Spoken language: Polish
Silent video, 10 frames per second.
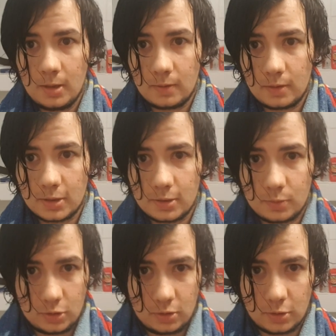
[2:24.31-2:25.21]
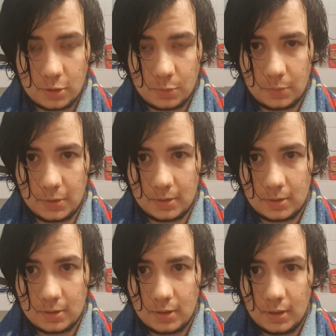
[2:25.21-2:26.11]
Więc musicie o tym
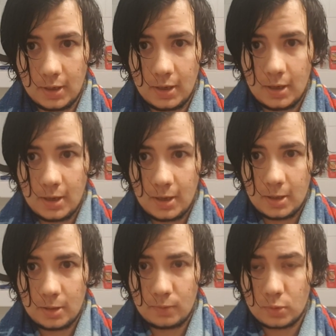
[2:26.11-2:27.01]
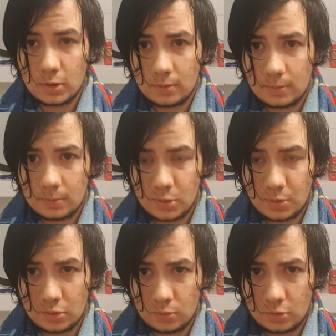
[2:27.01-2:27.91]
pamiętać. I w ogóle
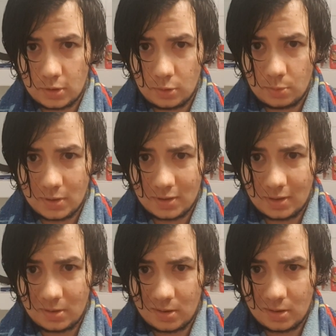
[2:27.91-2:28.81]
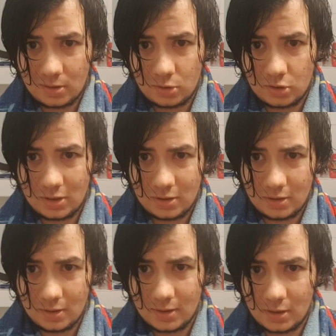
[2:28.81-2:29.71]
przepraszam, że ten obraz tak trochę się
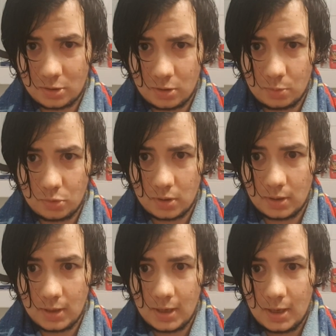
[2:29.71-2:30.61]
trzęsie, skacze na boki,